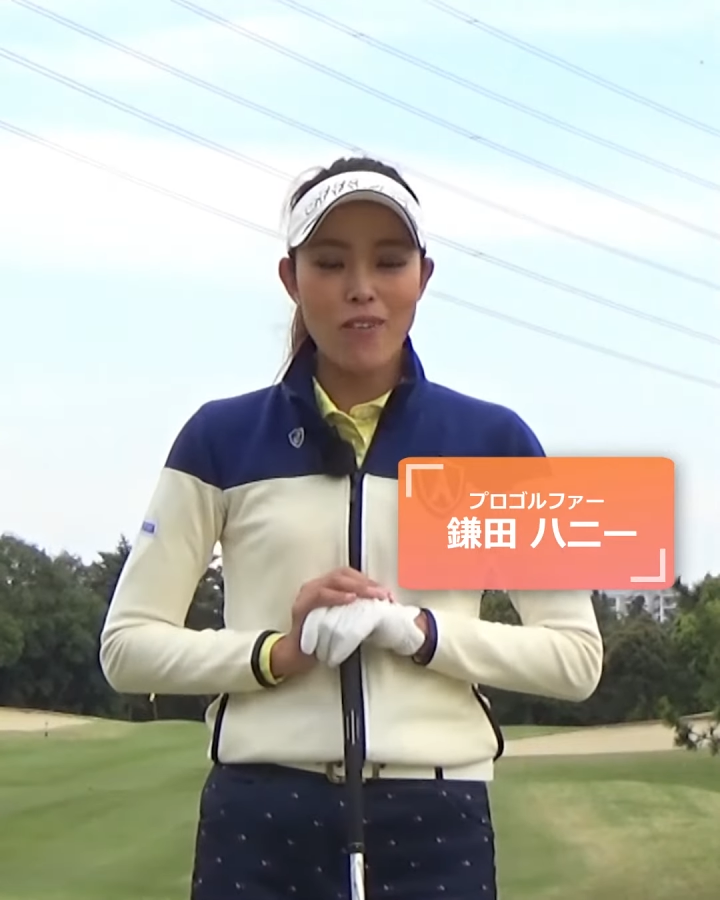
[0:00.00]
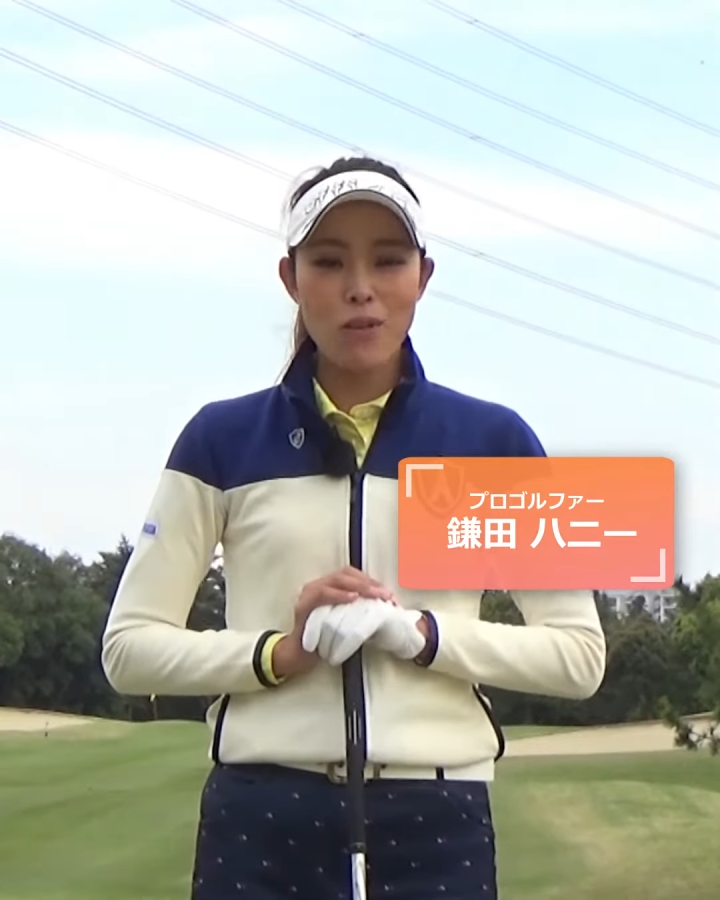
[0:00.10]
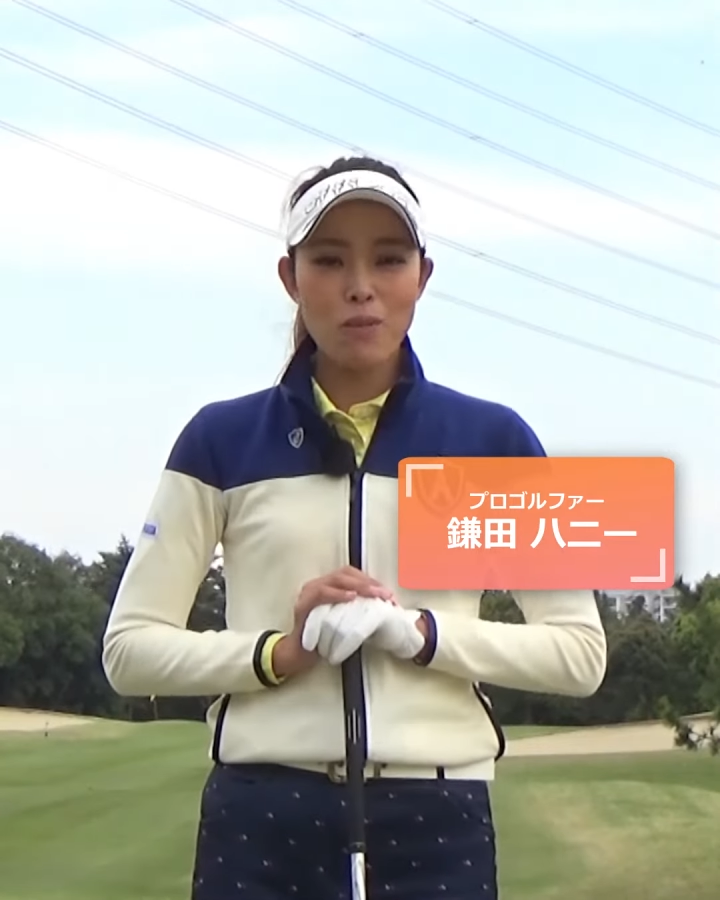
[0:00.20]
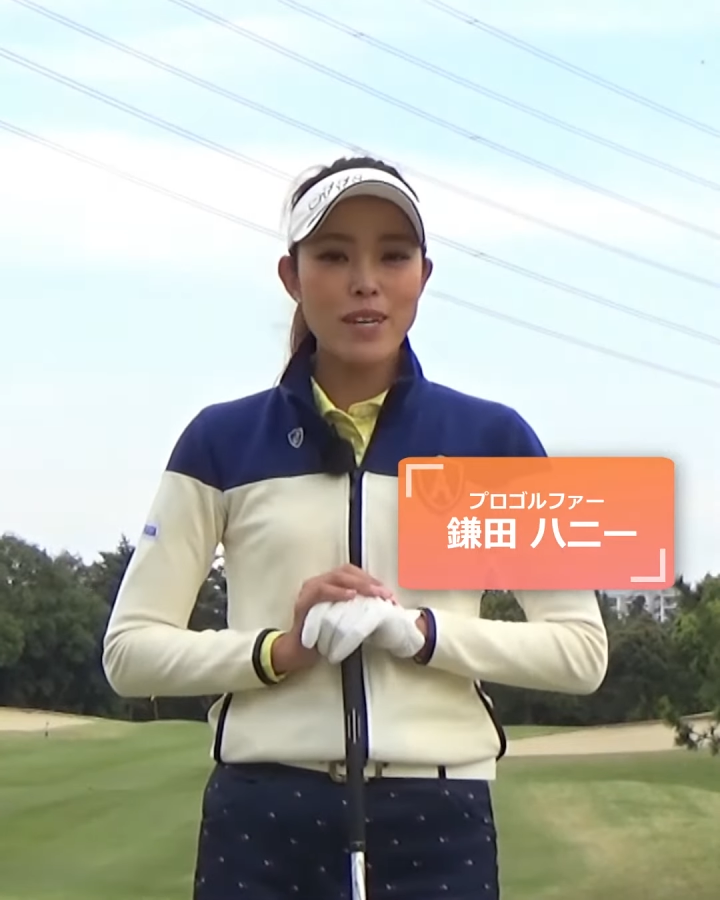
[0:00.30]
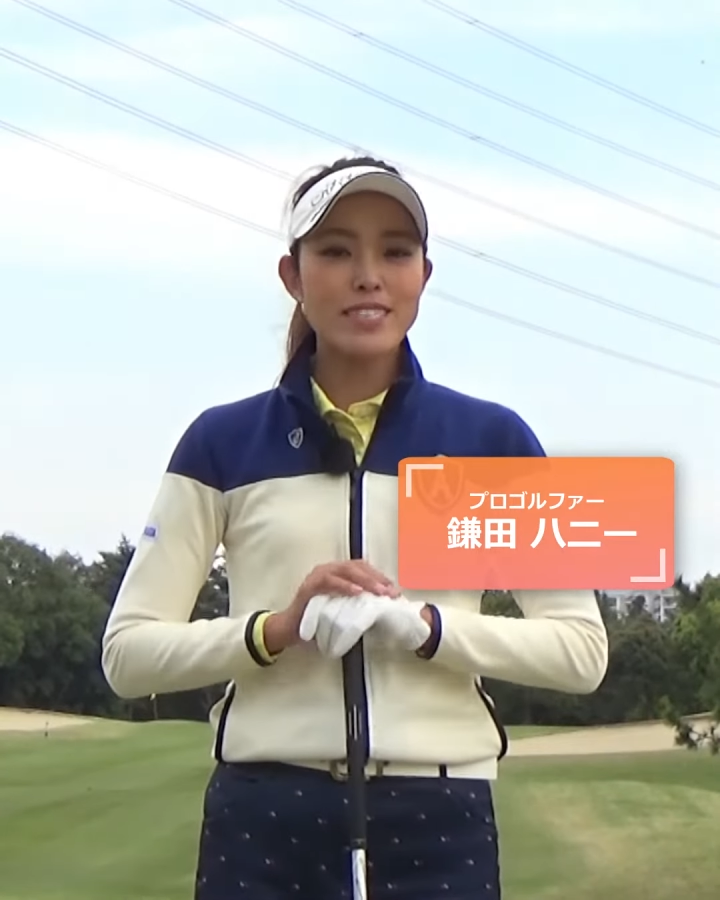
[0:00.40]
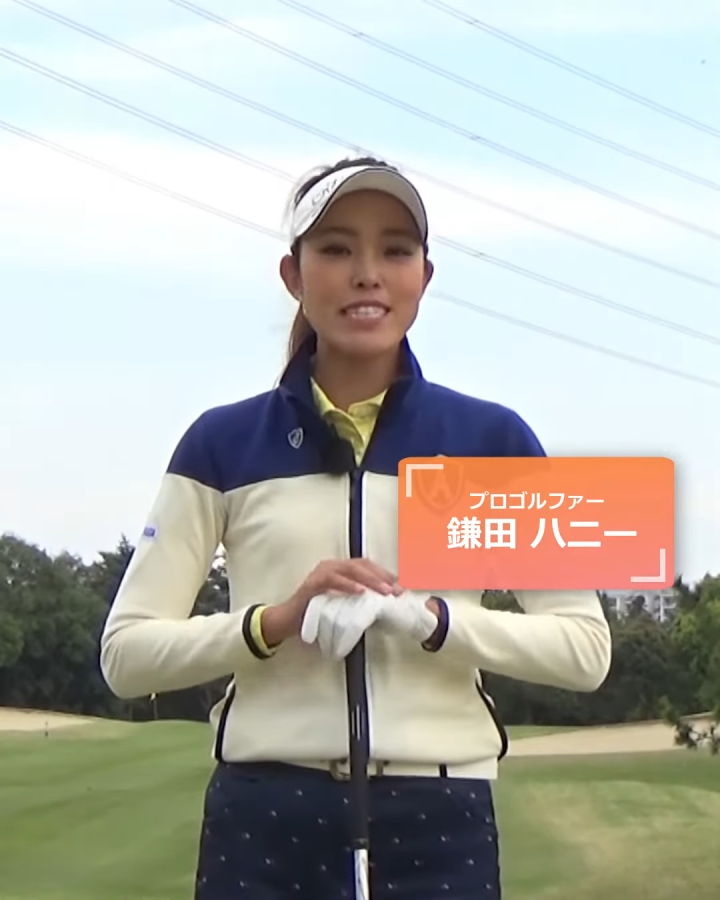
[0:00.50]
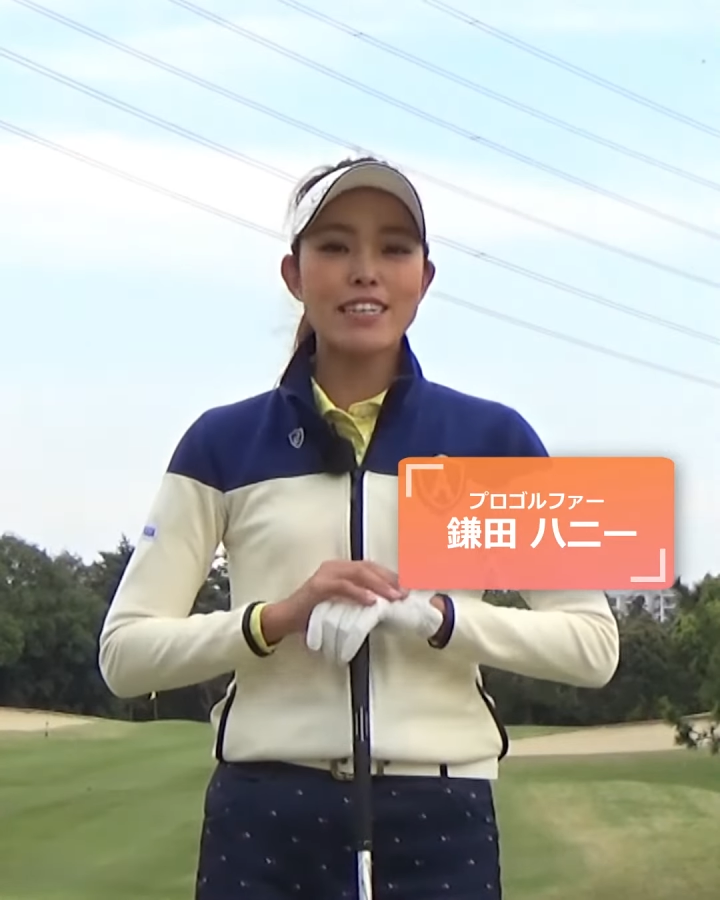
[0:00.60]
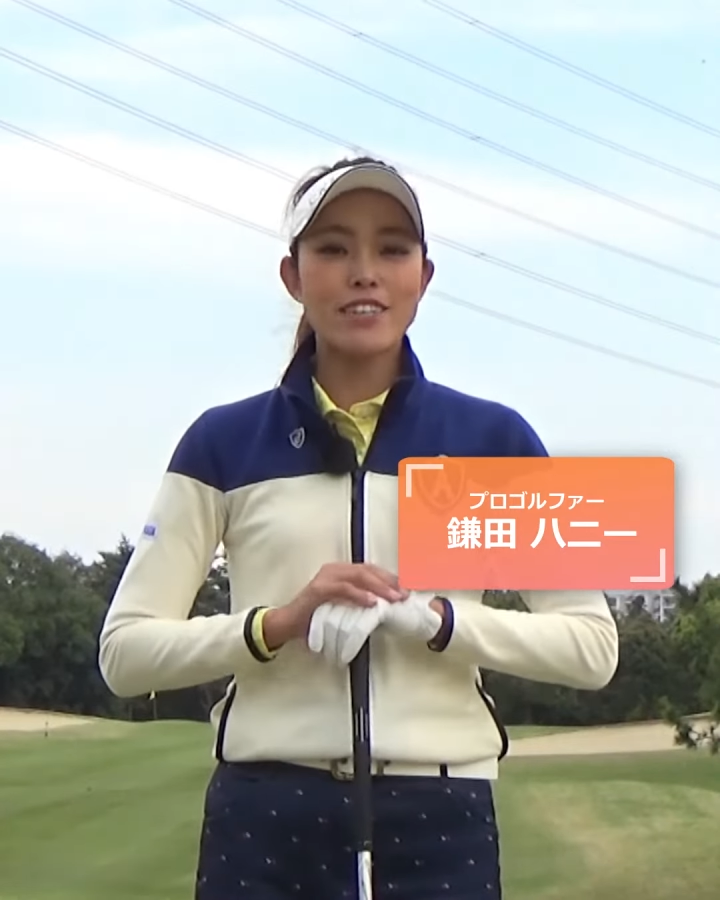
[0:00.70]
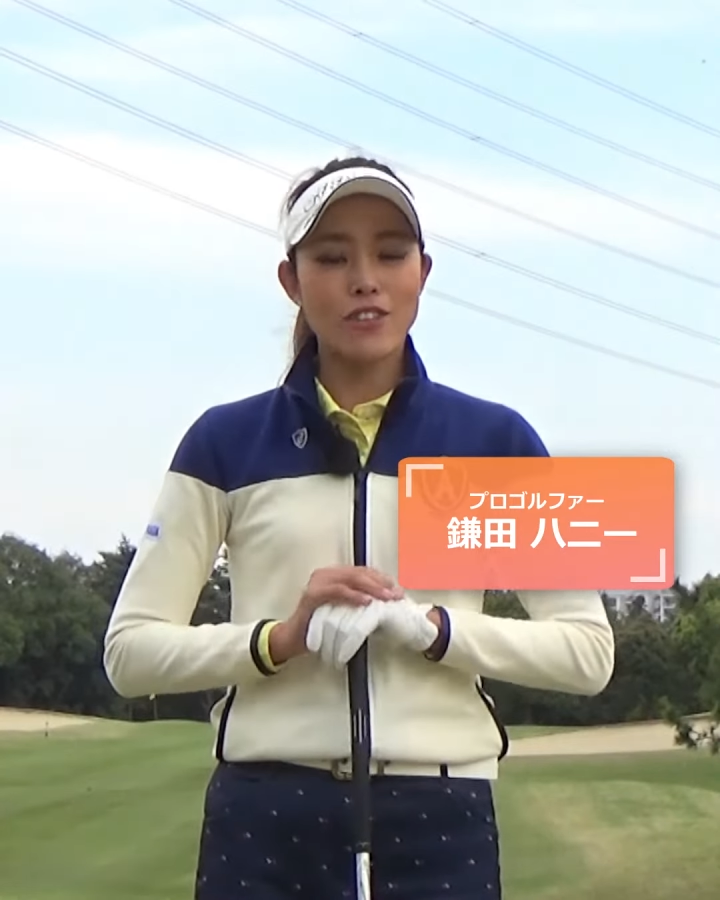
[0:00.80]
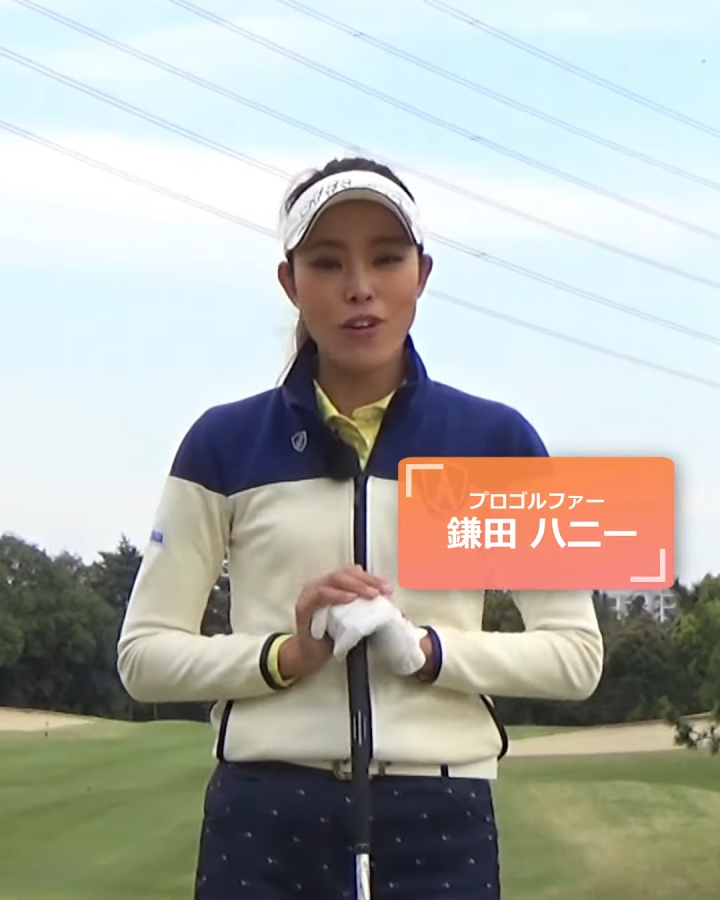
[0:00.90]

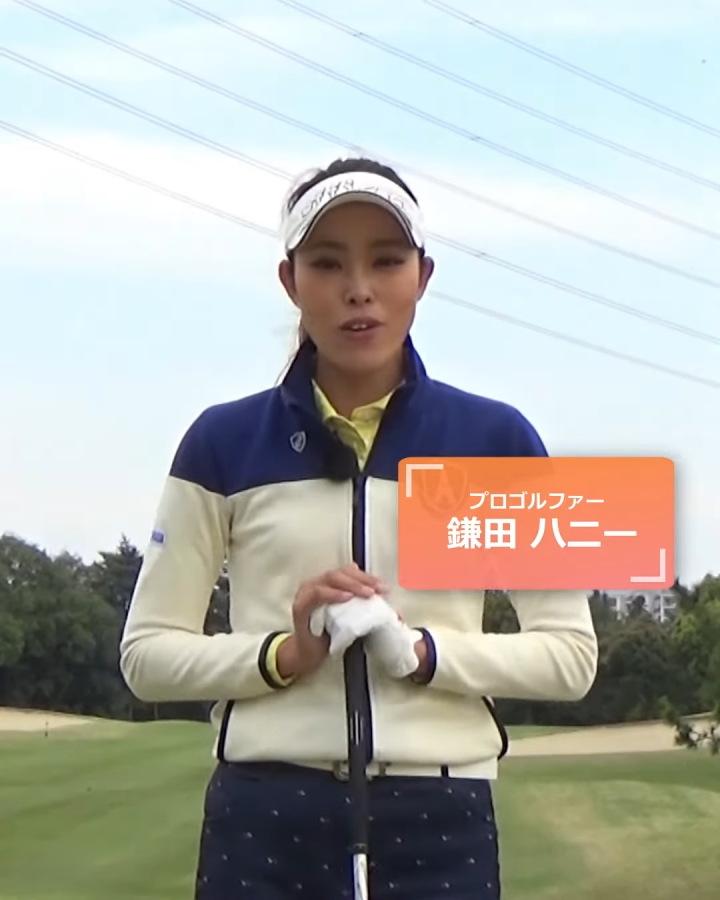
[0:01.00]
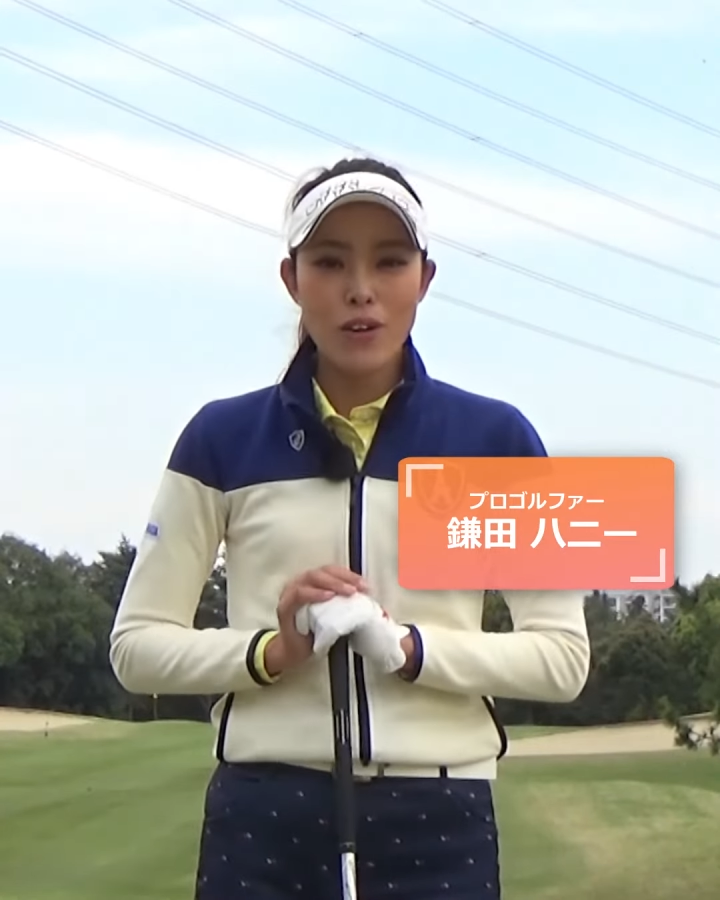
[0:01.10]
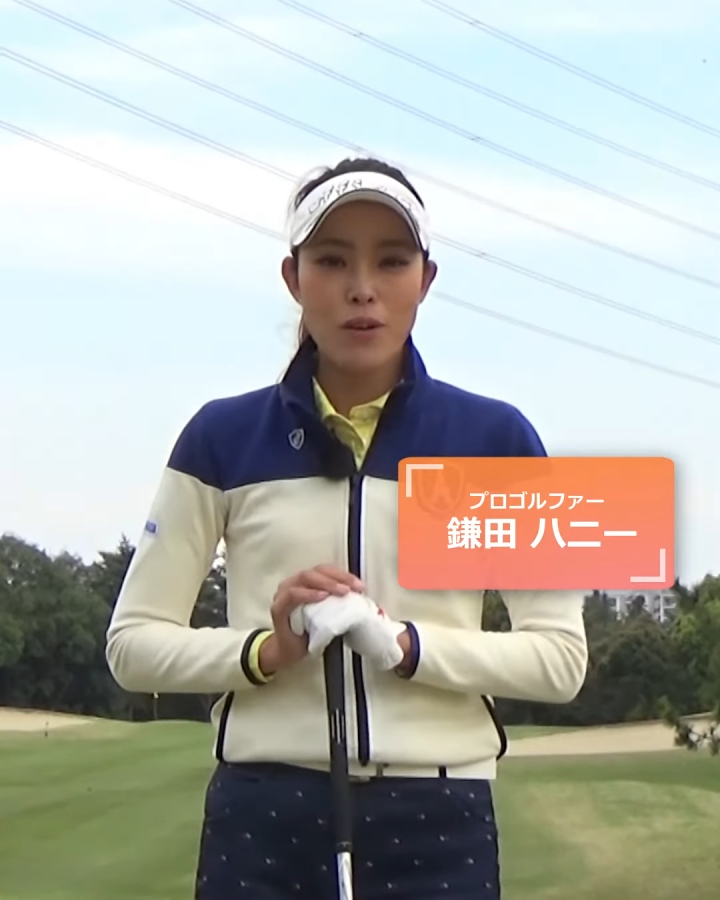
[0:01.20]
オーバースイングの